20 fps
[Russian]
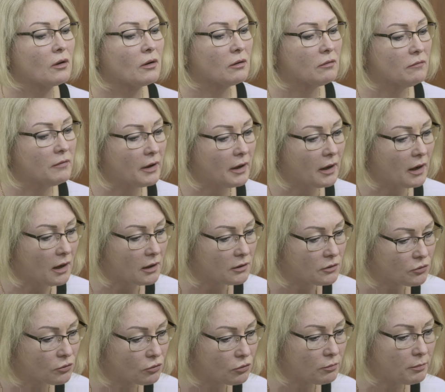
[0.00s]

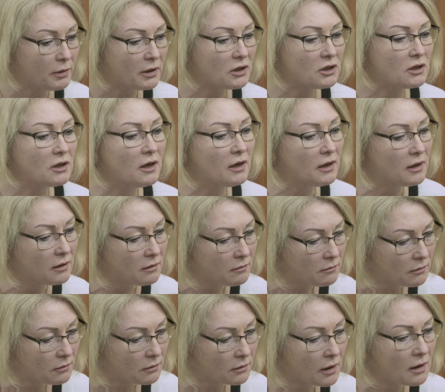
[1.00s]
выпускников ведущих
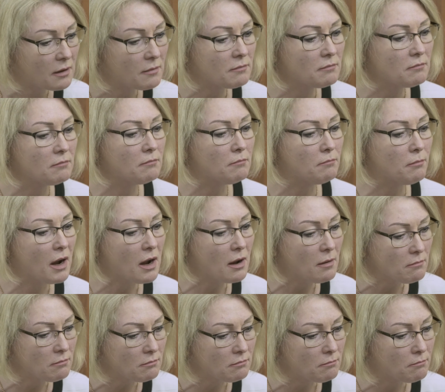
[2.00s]
музыкальных вузов
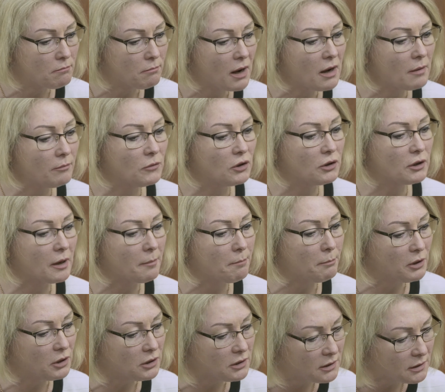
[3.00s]
Ленинграда,
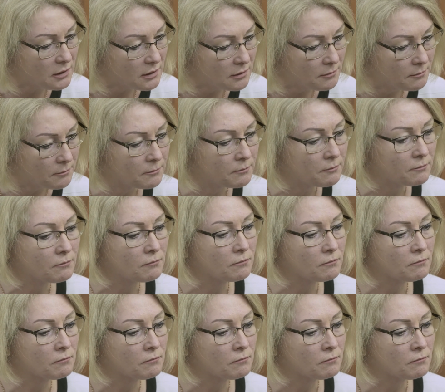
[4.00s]
Санкт-Петербурга и